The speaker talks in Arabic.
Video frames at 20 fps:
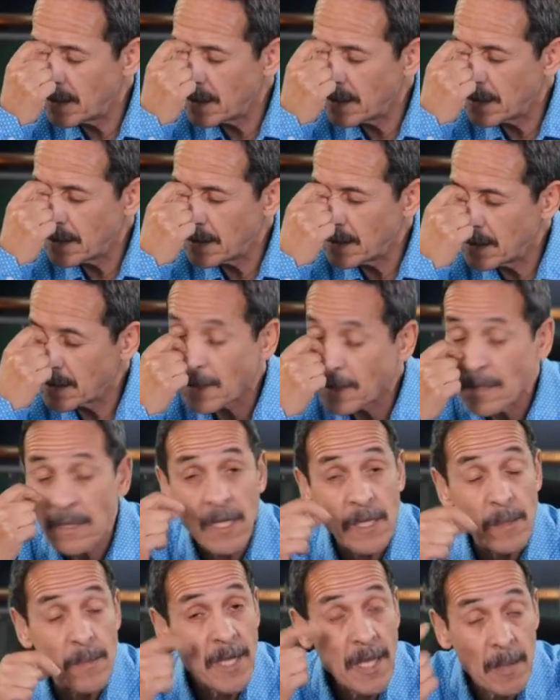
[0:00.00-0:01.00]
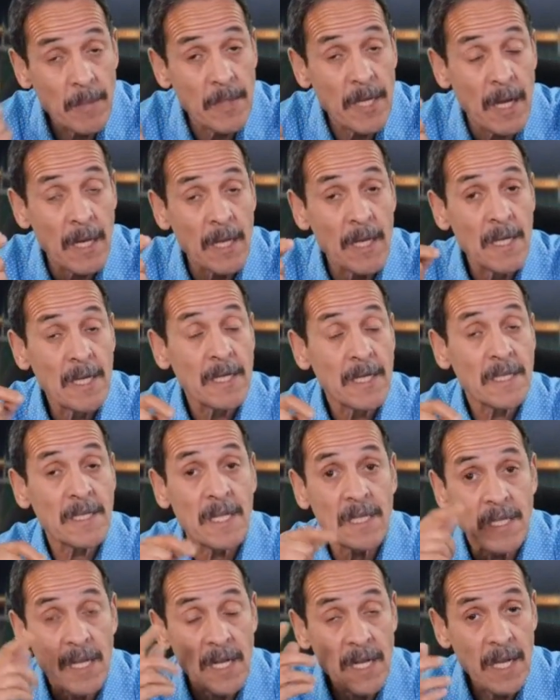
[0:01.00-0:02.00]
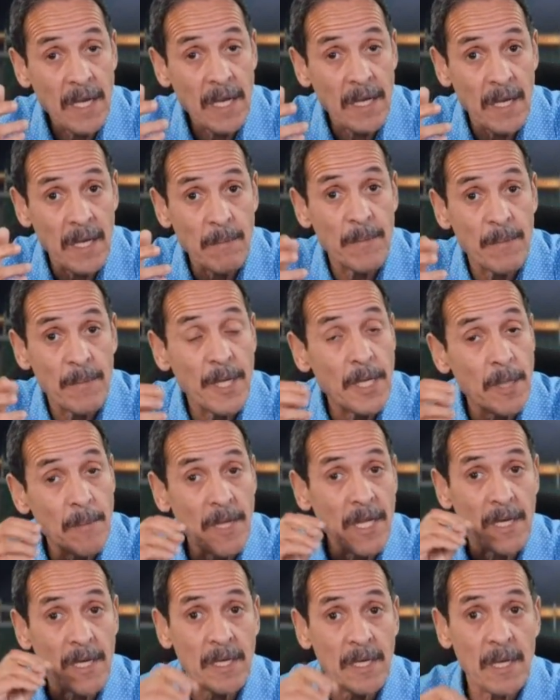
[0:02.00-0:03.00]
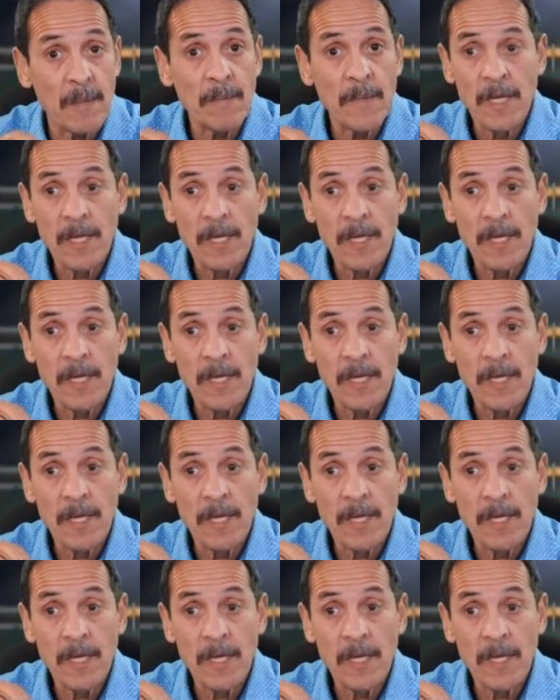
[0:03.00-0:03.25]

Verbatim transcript: لتنظيم حمله ضد الحكم بينما الحكم